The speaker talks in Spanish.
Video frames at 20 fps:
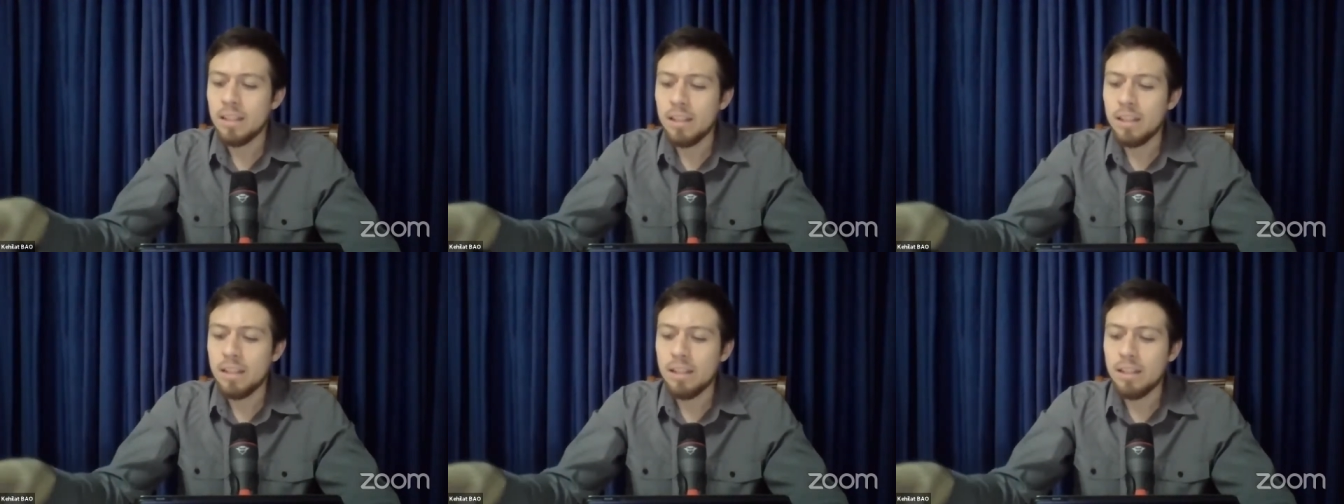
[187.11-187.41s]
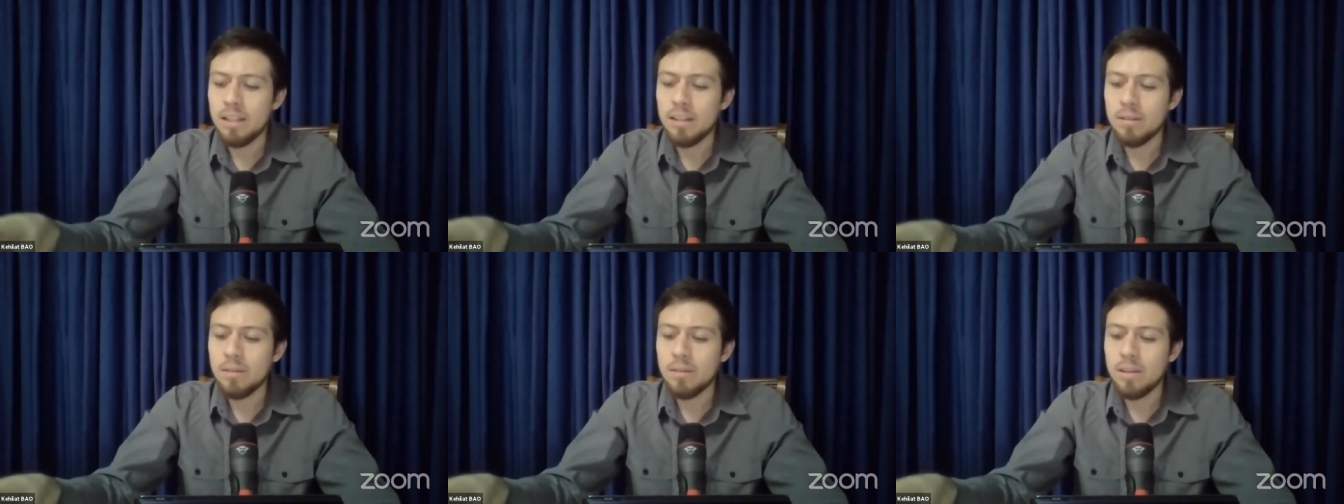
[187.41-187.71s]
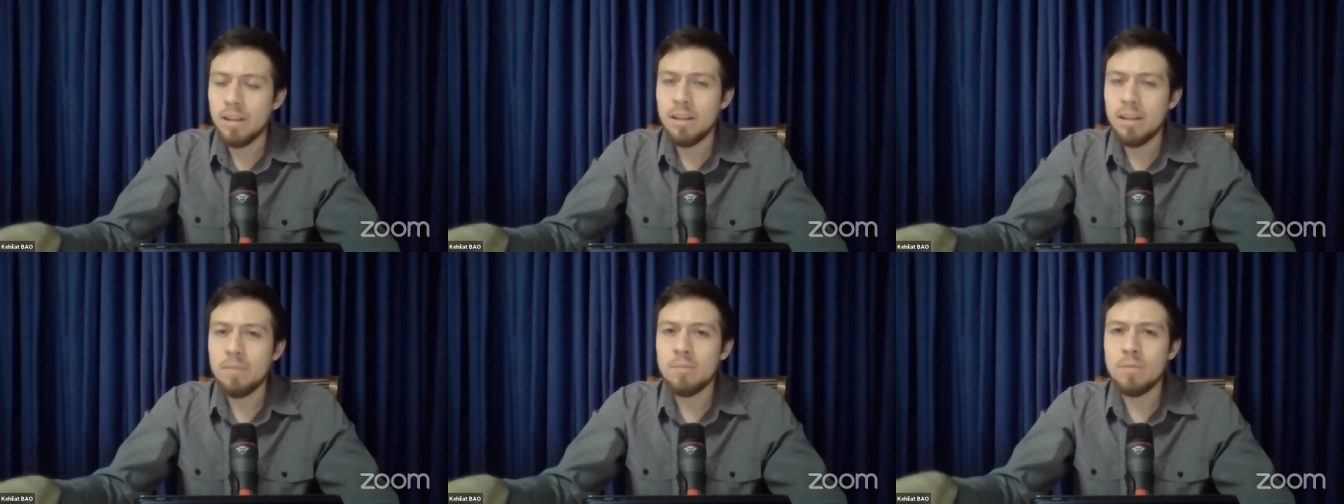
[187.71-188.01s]
eh,
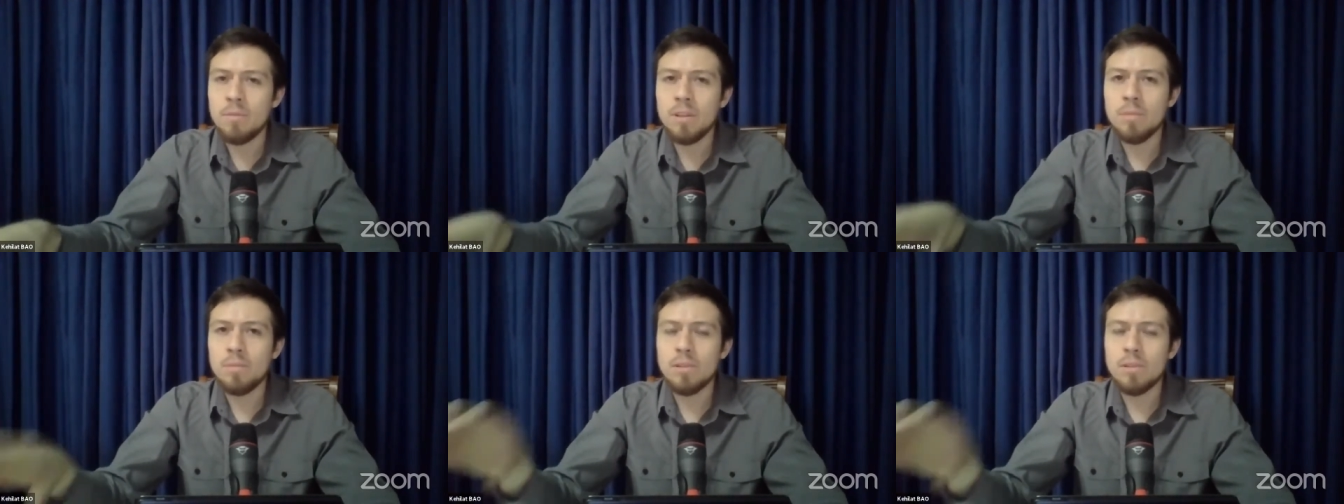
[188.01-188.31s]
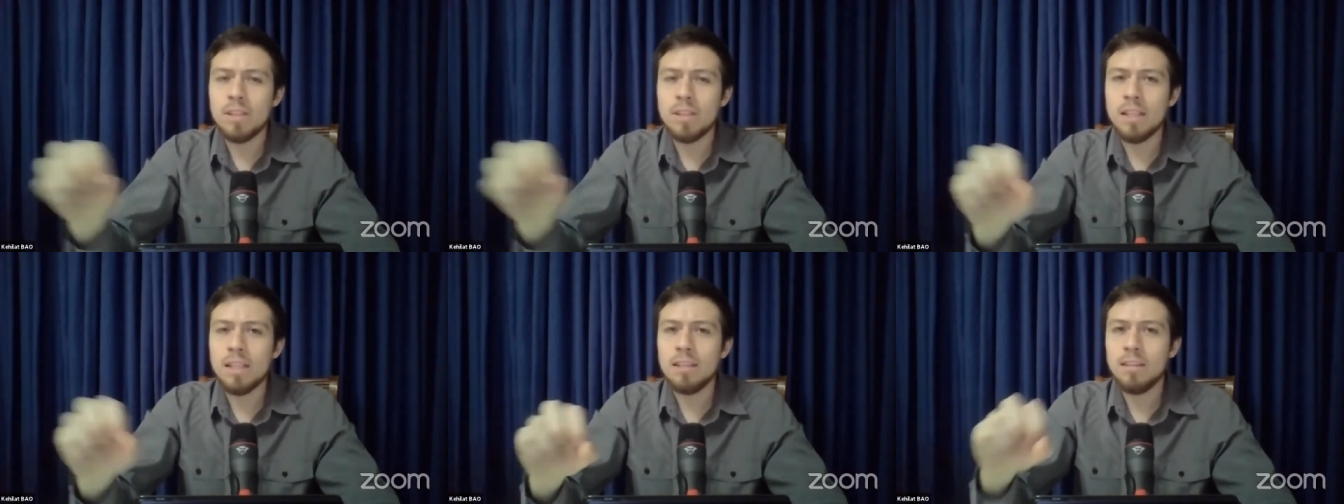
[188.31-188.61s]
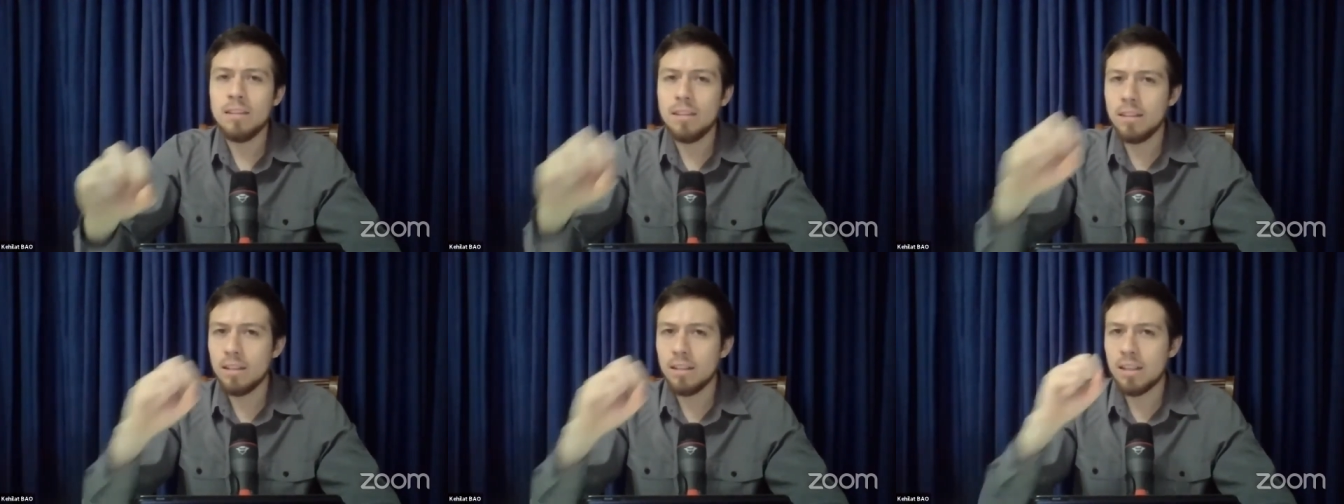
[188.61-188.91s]
es muy
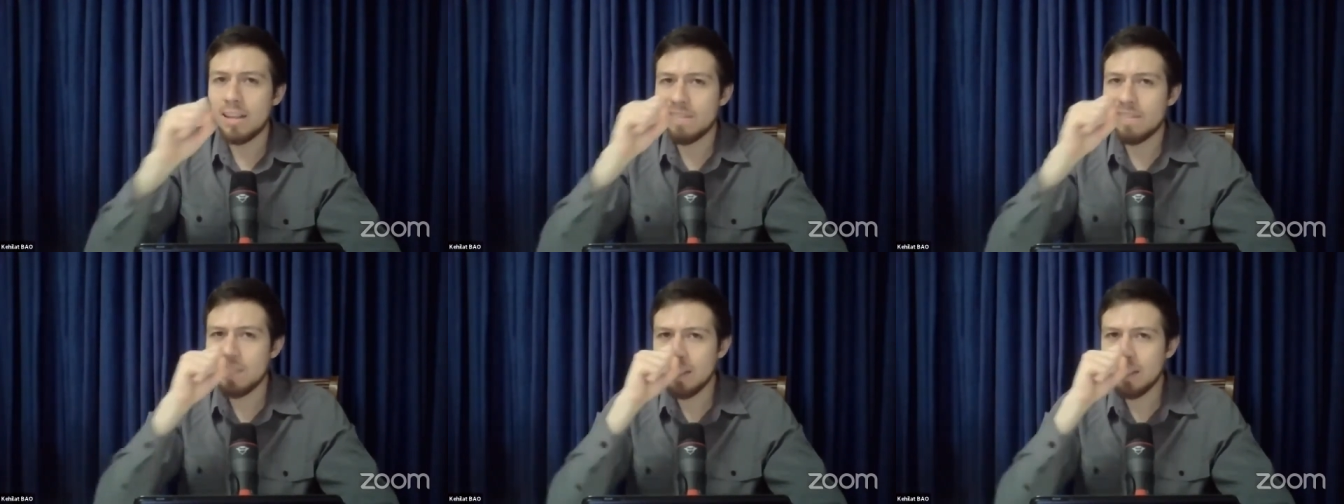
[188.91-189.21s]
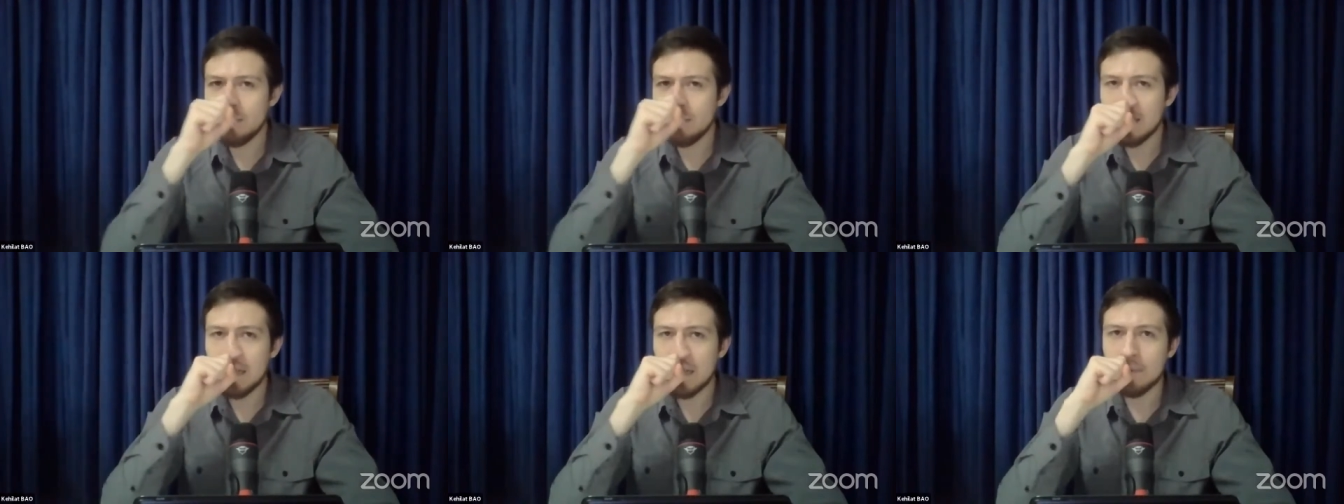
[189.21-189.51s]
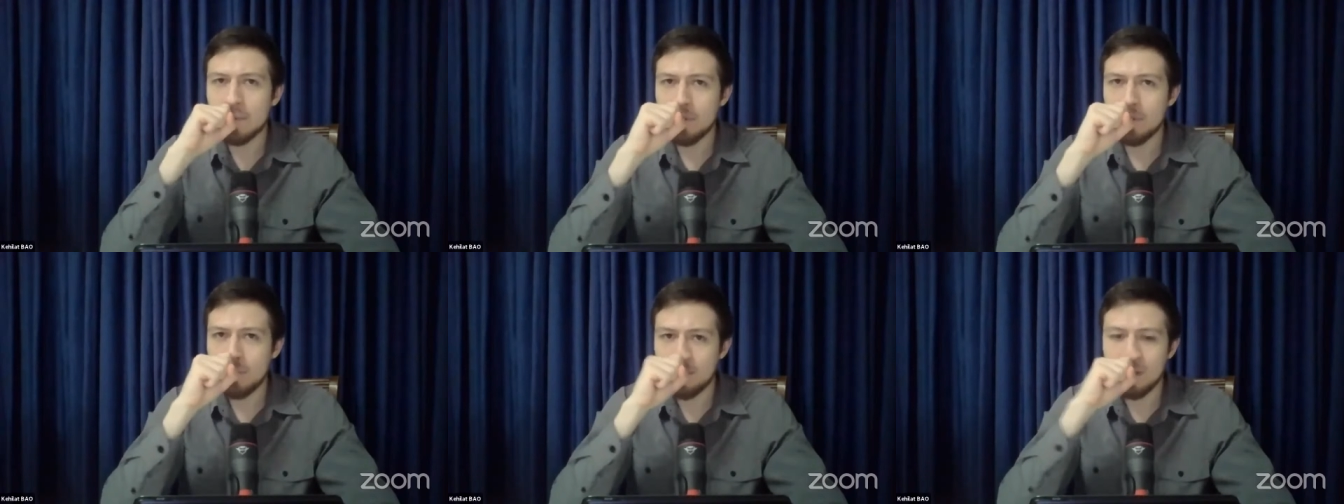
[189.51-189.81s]
importante en la Biblia,
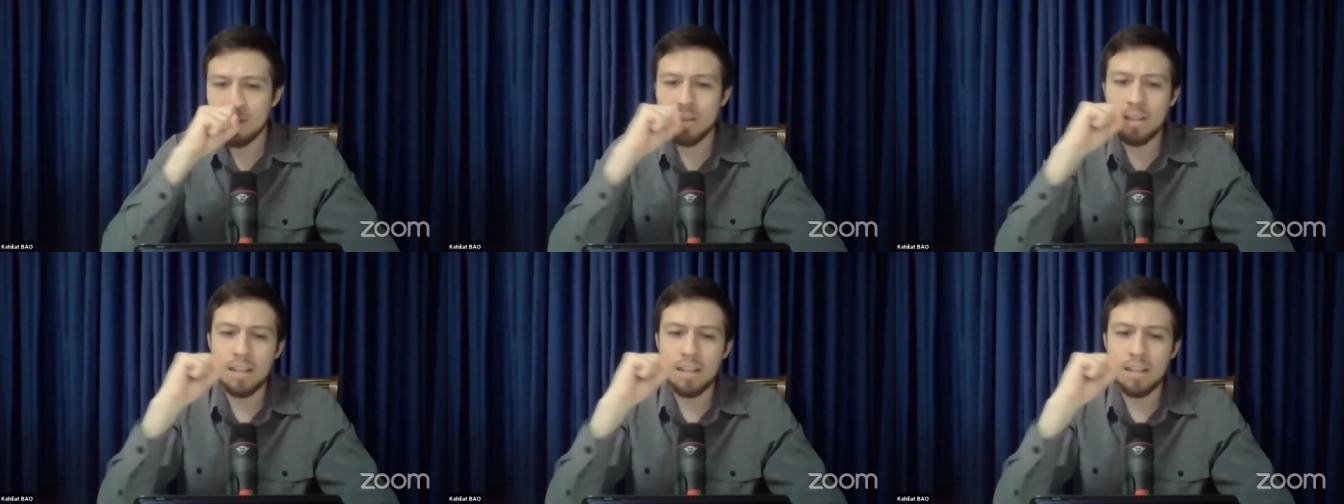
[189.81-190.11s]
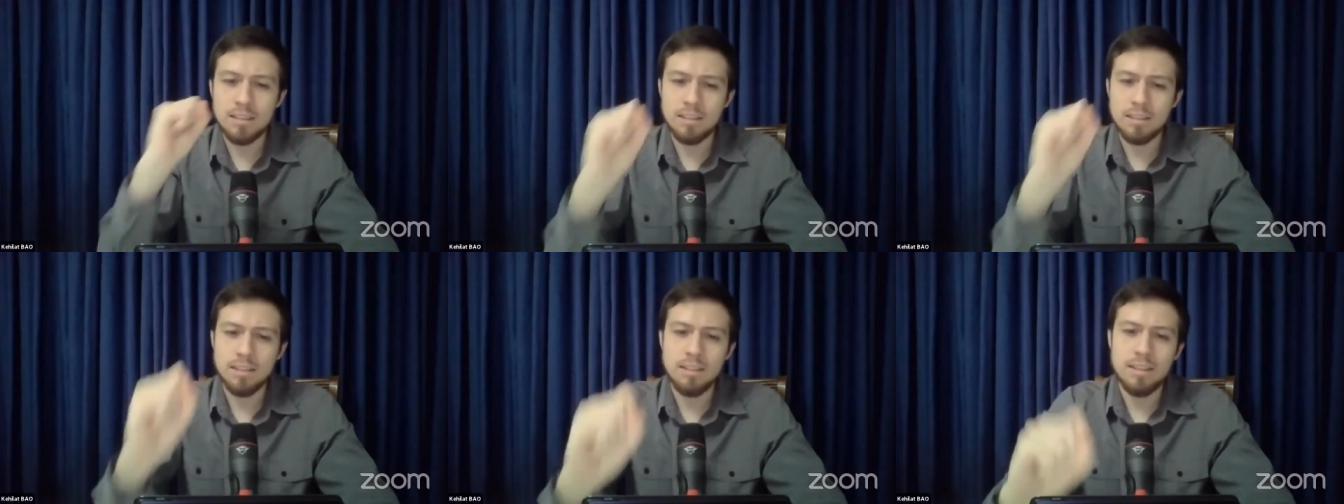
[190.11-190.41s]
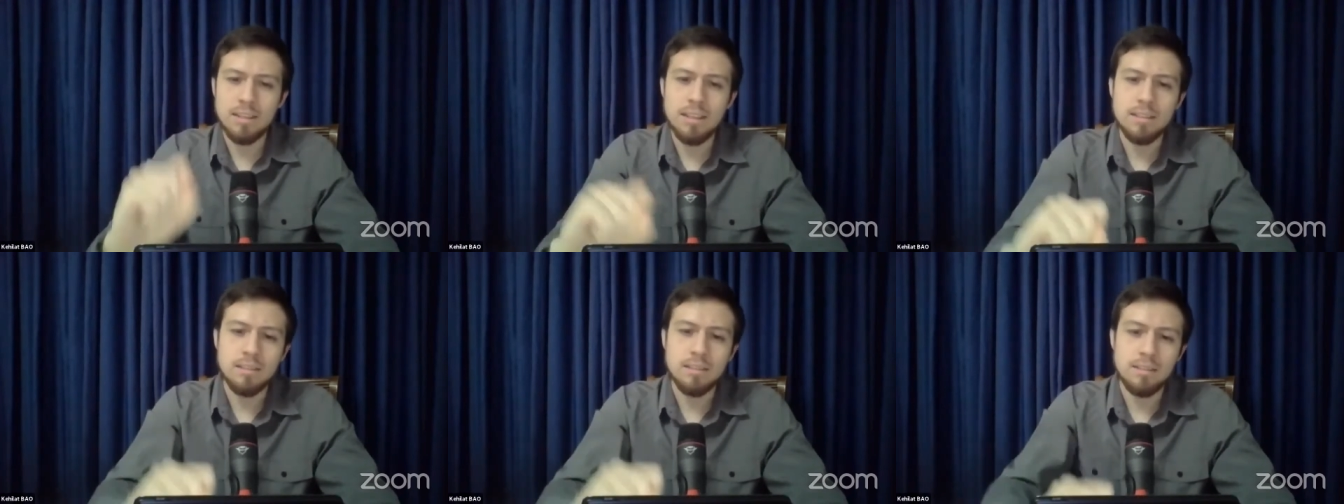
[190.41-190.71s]
por lo menos la
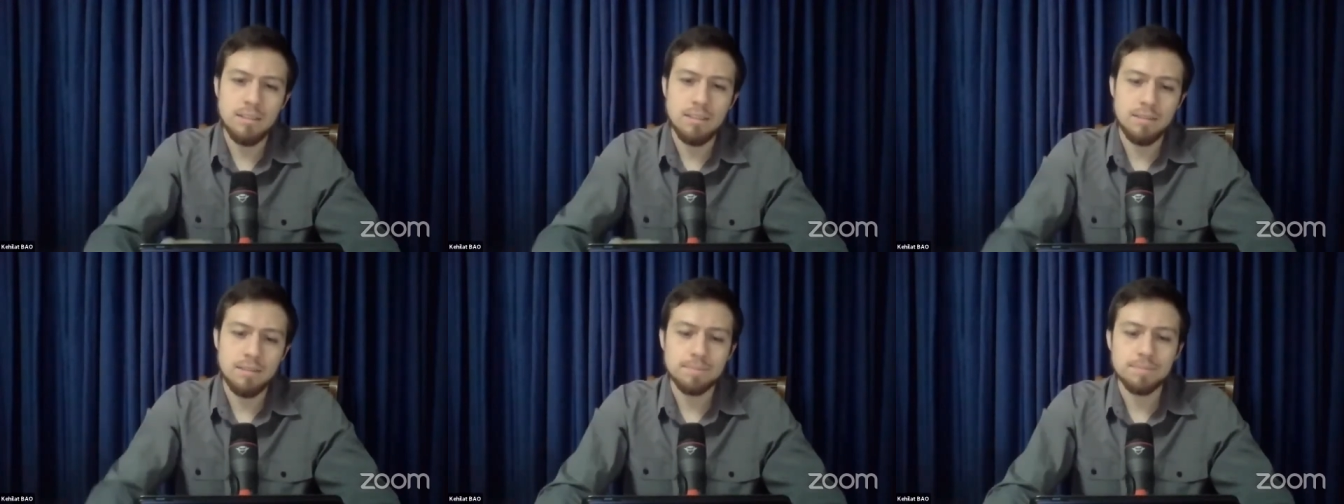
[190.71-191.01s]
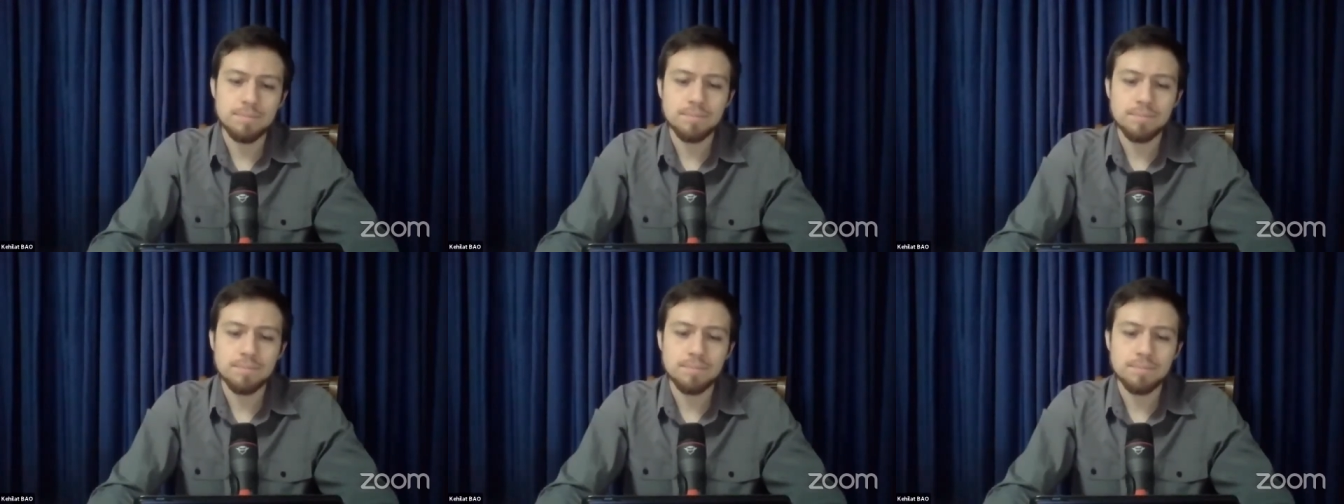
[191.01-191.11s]
descendencia.